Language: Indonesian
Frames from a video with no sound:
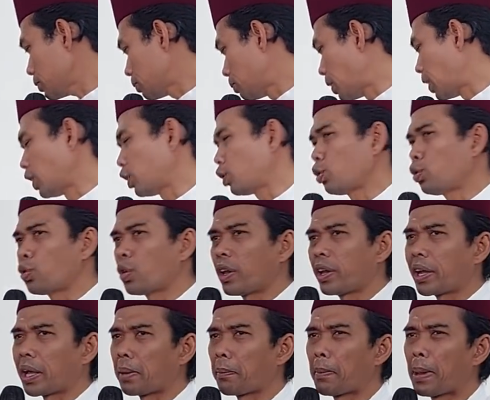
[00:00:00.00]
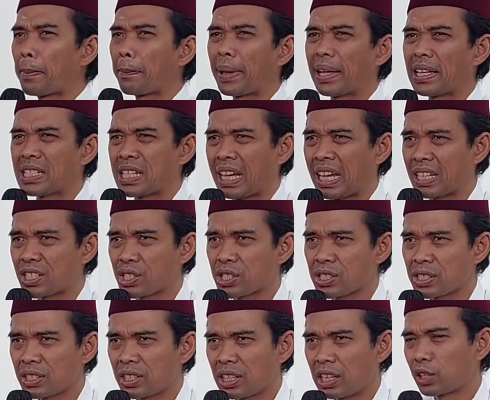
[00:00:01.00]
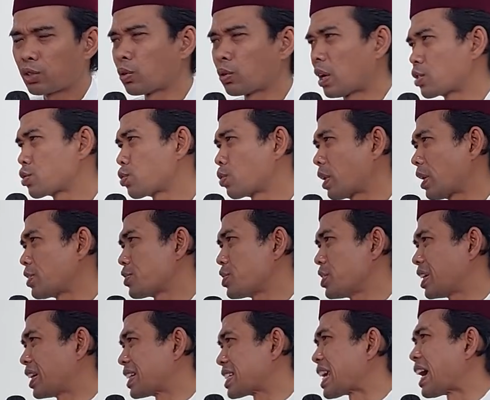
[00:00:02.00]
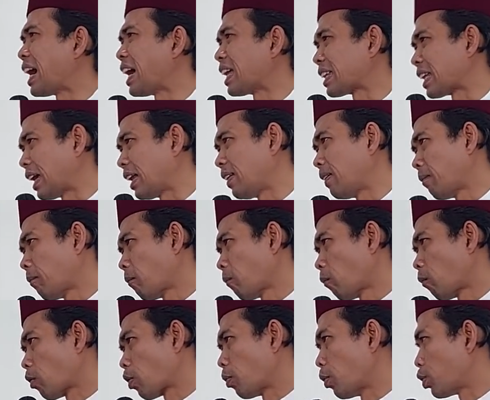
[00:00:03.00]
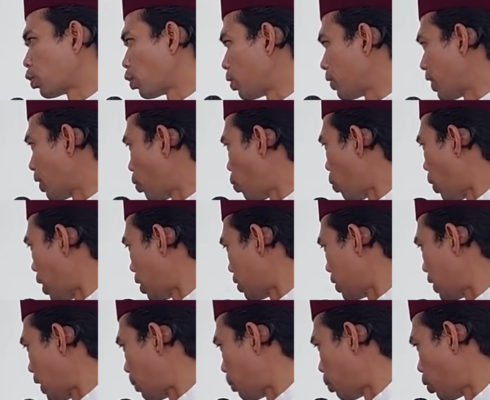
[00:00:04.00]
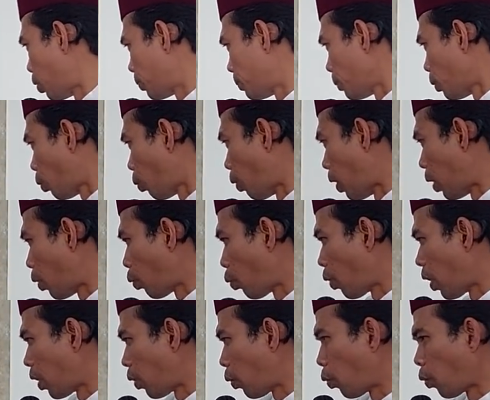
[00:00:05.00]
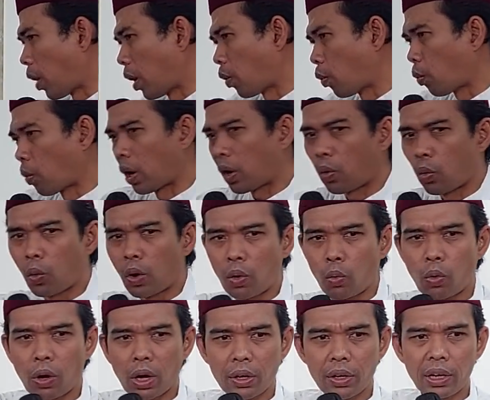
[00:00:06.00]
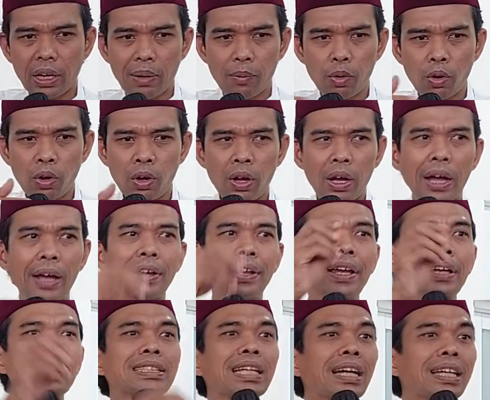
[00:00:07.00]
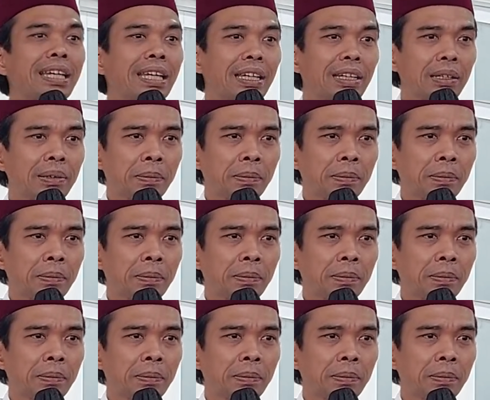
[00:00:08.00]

Begitu juga dengan BPJS, itu asuransi kesehatan. Sebetulnya uang digabung, uang, uang, uang, uang, uang, uang digabung, ada yang sakit.